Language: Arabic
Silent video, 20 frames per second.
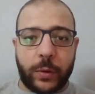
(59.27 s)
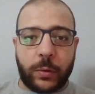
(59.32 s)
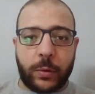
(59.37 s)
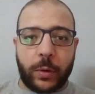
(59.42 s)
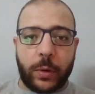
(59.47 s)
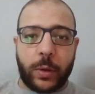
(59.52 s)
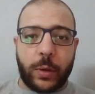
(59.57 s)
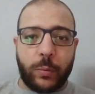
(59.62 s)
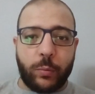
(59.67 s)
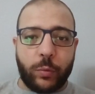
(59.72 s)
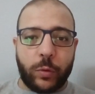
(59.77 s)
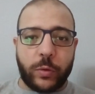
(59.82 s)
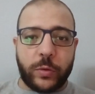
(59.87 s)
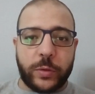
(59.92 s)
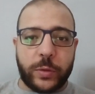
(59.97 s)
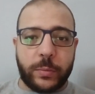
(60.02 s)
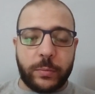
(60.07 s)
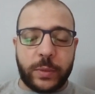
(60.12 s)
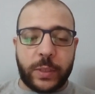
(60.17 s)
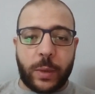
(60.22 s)
الراجل
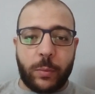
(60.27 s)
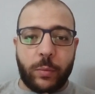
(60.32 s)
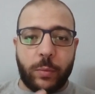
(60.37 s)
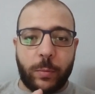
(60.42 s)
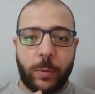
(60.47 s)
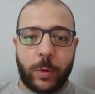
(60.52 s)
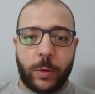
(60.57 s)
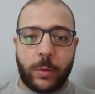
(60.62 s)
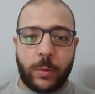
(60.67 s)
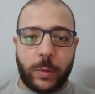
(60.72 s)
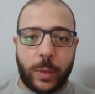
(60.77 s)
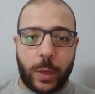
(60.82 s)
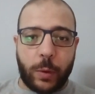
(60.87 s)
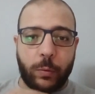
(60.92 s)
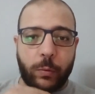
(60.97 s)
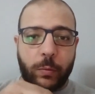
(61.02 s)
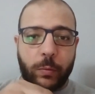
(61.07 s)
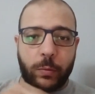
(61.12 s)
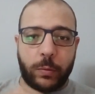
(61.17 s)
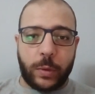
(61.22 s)
المنظم بتاع المباراة
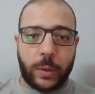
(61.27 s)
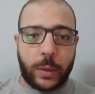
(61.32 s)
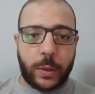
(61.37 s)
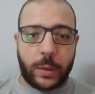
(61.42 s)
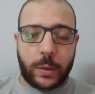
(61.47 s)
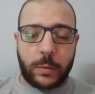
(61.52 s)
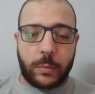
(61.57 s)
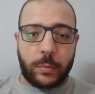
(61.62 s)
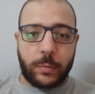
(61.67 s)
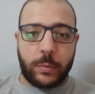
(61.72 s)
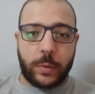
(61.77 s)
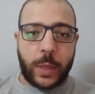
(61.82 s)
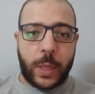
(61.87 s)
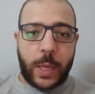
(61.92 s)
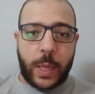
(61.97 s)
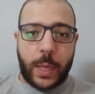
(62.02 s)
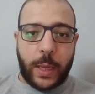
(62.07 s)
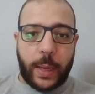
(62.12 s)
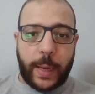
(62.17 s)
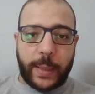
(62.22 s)
أو آه،
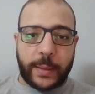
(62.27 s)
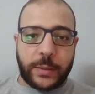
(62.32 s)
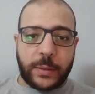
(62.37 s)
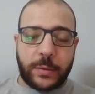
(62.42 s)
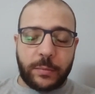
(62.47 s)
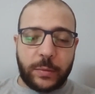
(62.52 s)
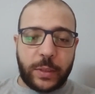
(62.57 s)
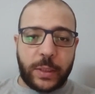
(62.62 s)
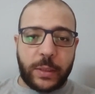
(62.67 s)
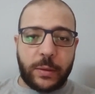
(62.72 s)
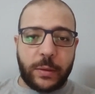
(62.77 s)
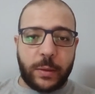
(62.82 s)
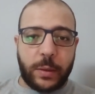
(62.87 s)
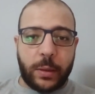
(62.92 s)
حد من